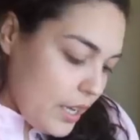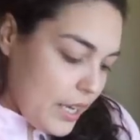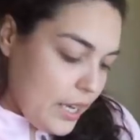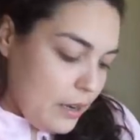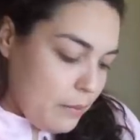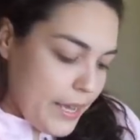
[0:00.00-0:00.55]

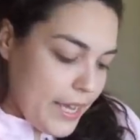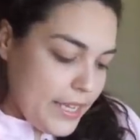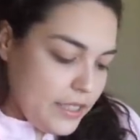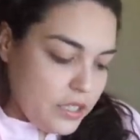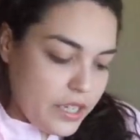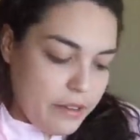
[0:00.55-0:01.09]
El
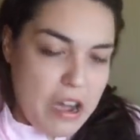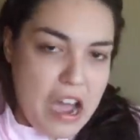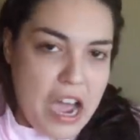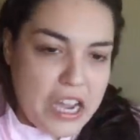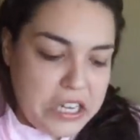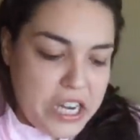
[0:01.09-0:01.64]
beige que
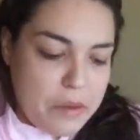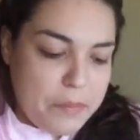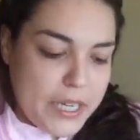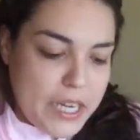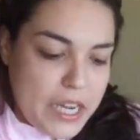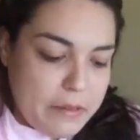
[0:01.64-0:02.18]
va genial
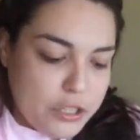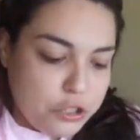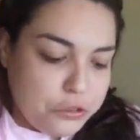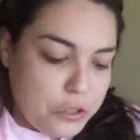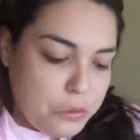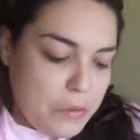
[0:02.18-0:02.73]
para
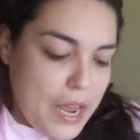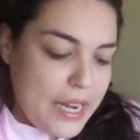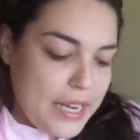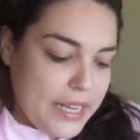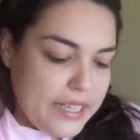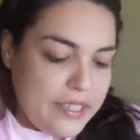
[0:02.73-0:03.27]
eventos
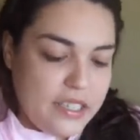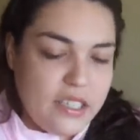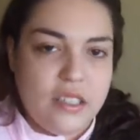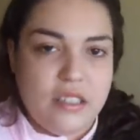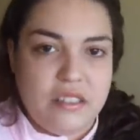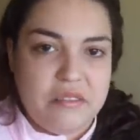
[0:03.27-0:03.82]
formales
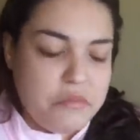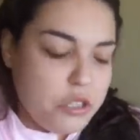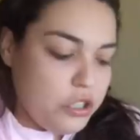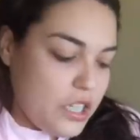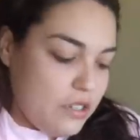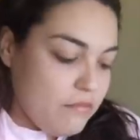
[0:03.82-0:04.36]
y
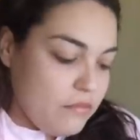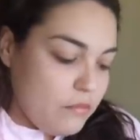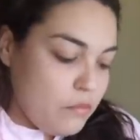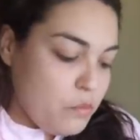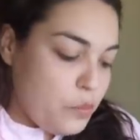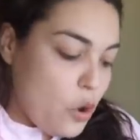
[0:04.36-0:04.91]
no sé,
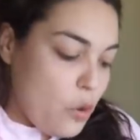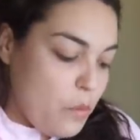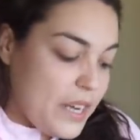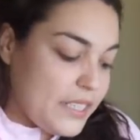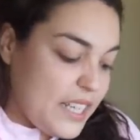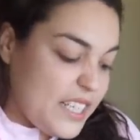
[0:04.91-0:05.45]
un poco
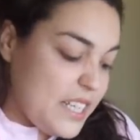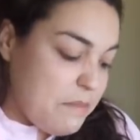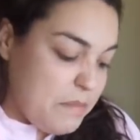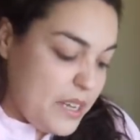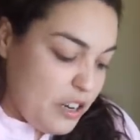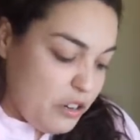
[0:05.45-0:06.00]
más es de
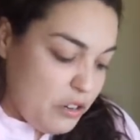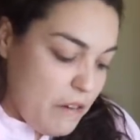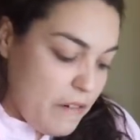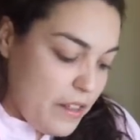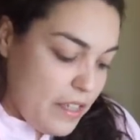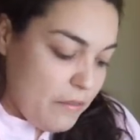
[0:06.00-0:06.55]
invierno,
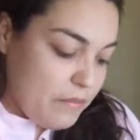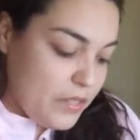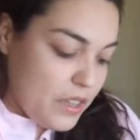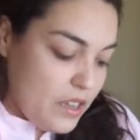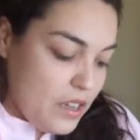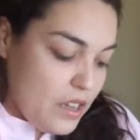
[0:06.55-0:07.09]
la verdad.
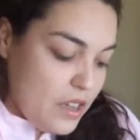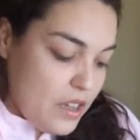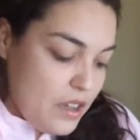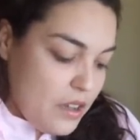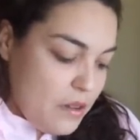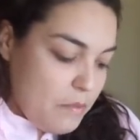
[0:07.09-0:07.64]

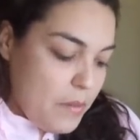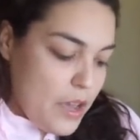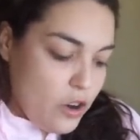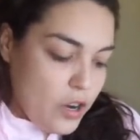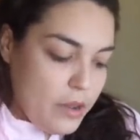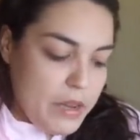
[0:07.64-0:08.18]

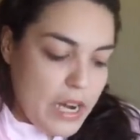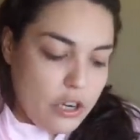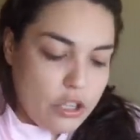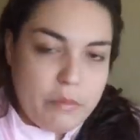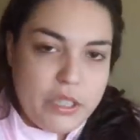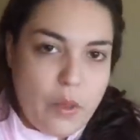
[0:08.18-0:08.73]
Pero que en
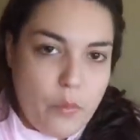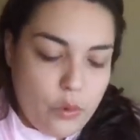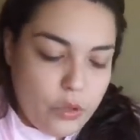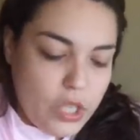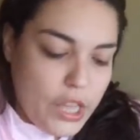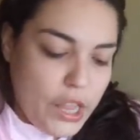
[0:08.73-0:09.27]
verano también se puede
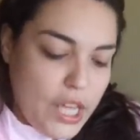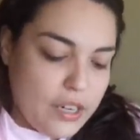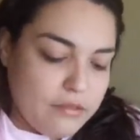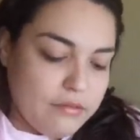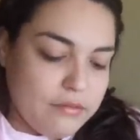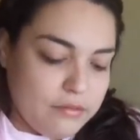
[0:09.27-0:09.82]
utilizar
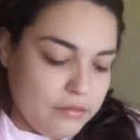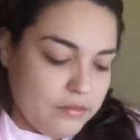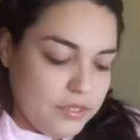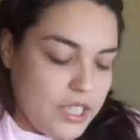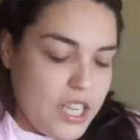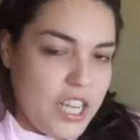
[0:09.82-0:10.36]

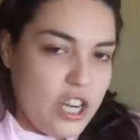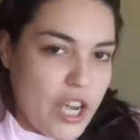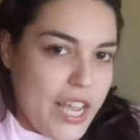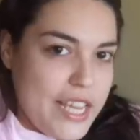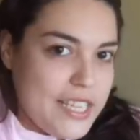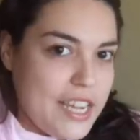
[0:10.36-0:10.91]
y lo
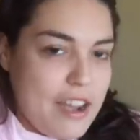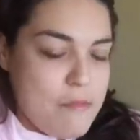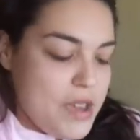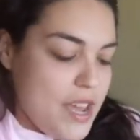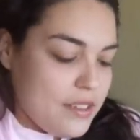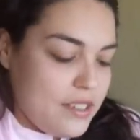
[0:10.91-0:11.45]
que hay es que
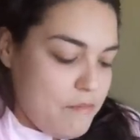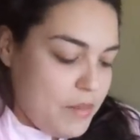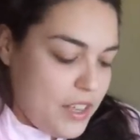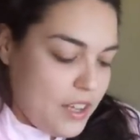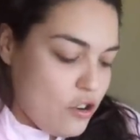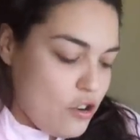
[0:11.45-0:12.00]
cambiar
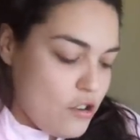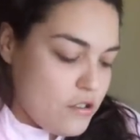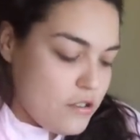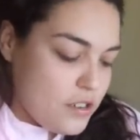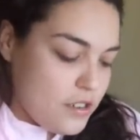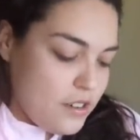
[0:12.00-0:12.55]
siempre de
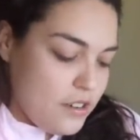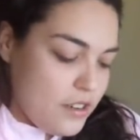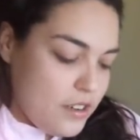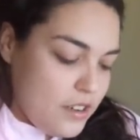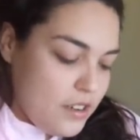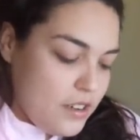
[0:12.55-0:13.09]
color.
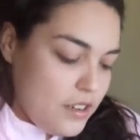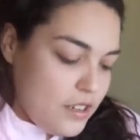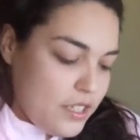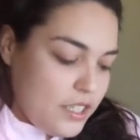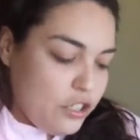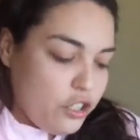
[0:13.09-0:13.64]

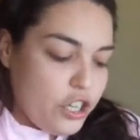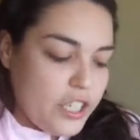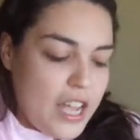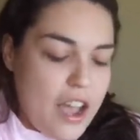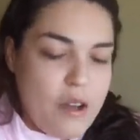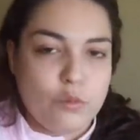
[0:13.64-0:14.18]
Si eso
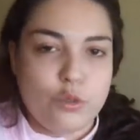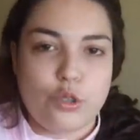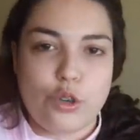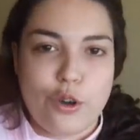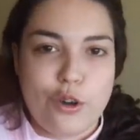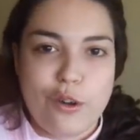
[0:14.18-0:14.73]
nos da
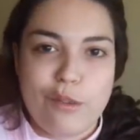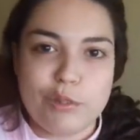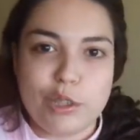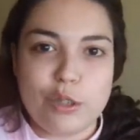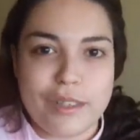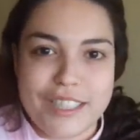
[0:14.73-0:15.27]
mucho,
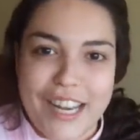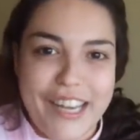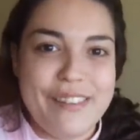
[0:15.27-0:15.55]
mucho más